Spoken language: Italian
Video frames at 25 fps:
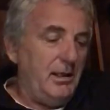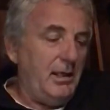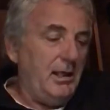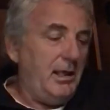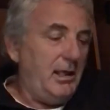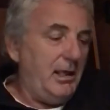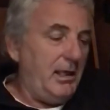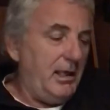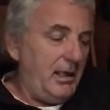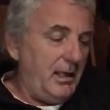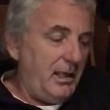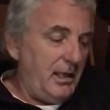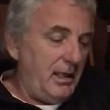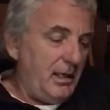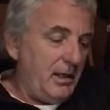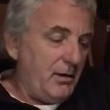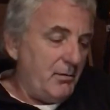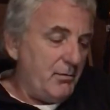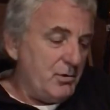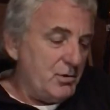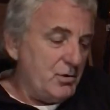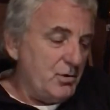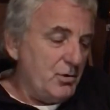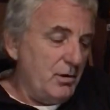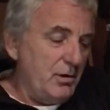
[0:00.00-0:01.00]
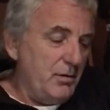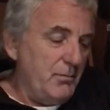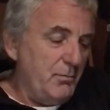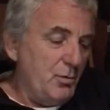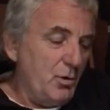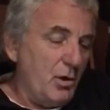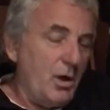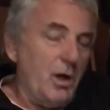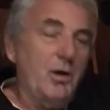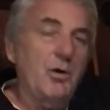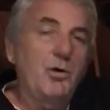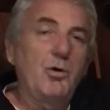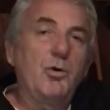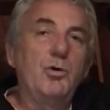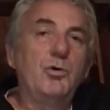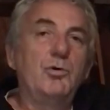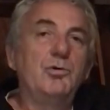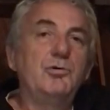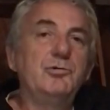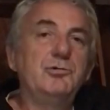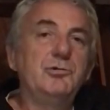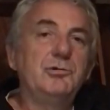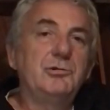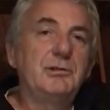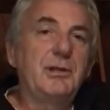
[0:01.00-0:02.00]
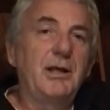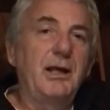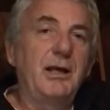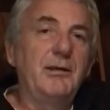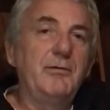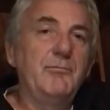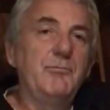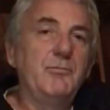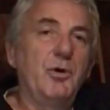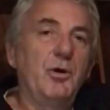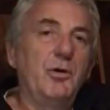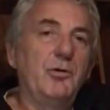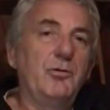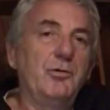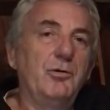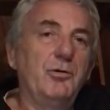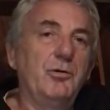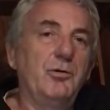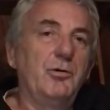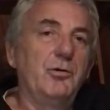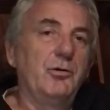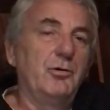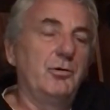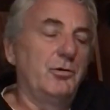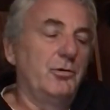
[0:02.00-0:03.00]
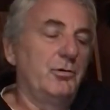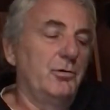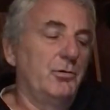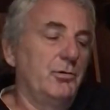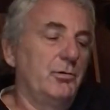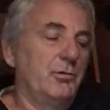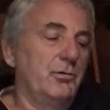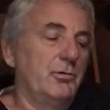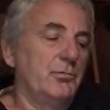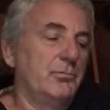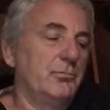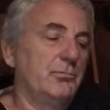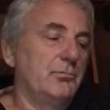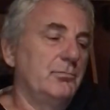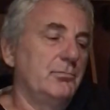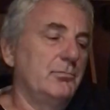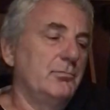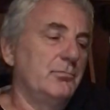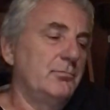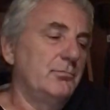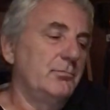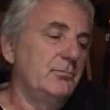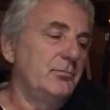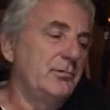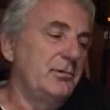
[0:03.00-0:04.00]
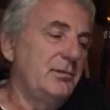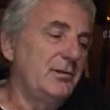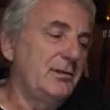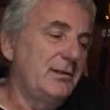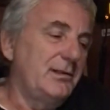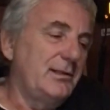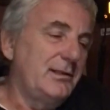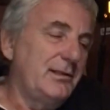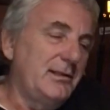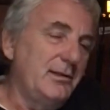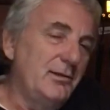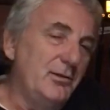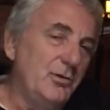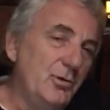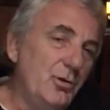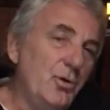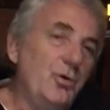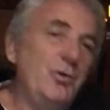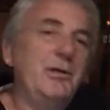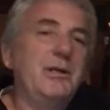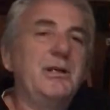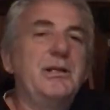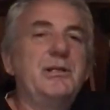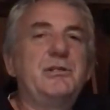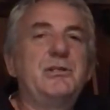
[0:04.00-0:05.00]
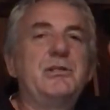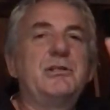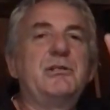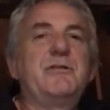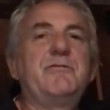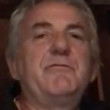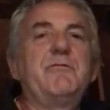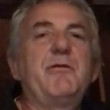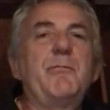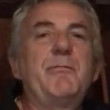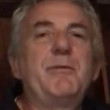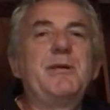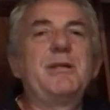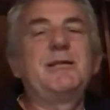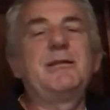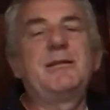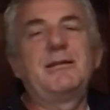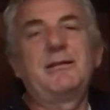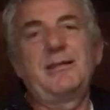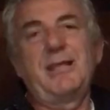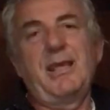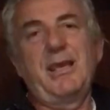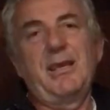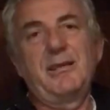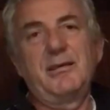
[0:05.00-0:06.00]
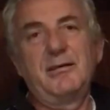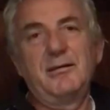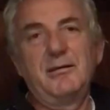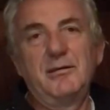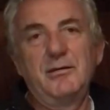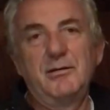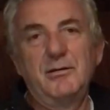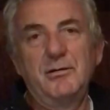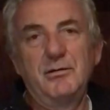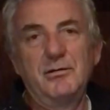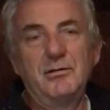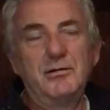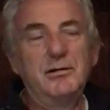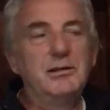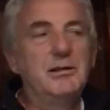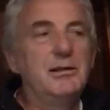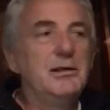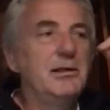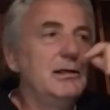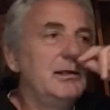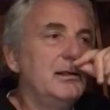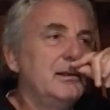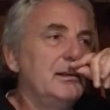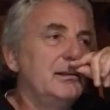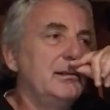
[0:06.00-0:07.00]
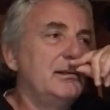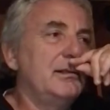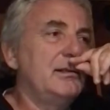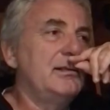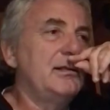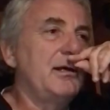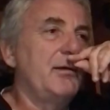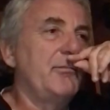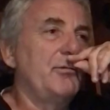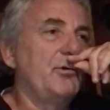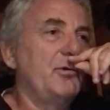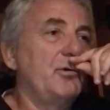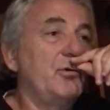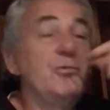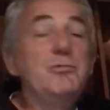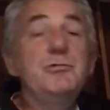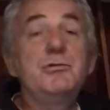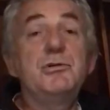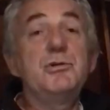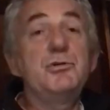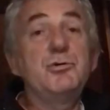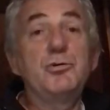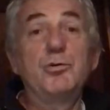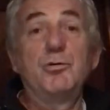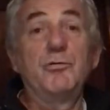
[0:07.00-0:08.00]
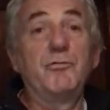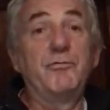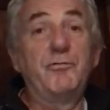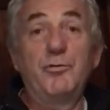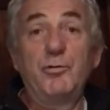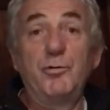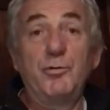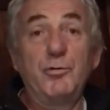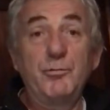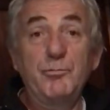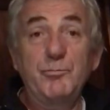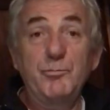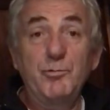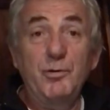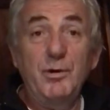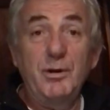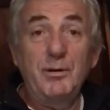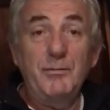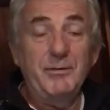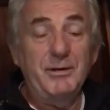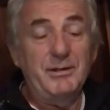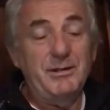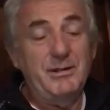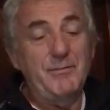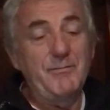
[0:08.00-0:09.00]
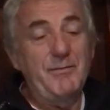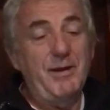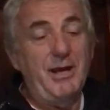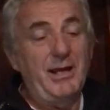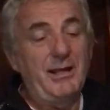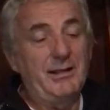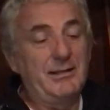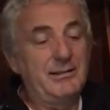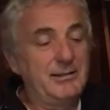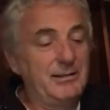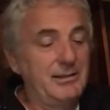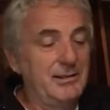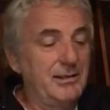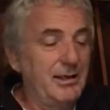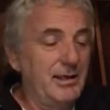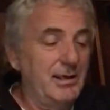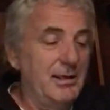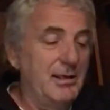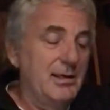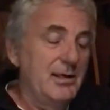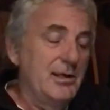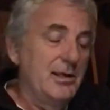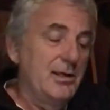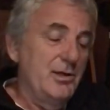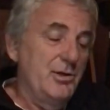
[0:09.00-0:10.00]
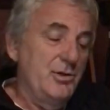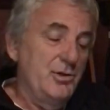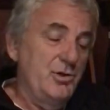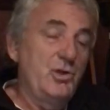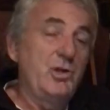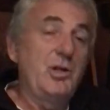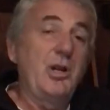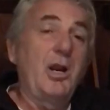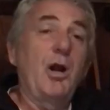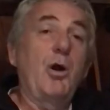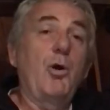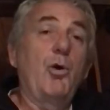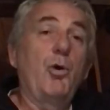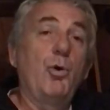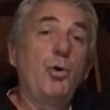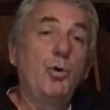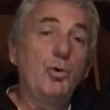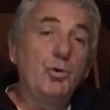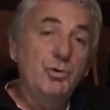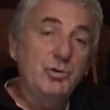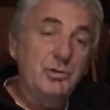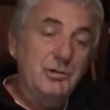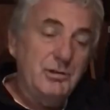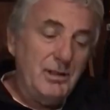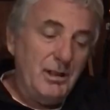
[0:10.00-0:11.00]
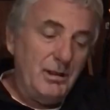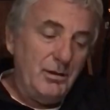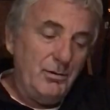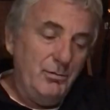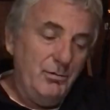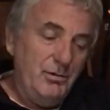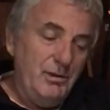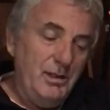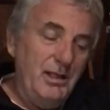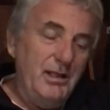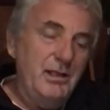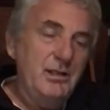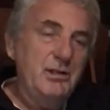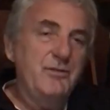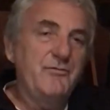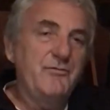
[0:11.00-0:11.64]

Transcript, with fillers: E questo libro racconta in modo non eccessivamente tecnico, diciamo non ci sono formule matematiche, ci racconta tutti gli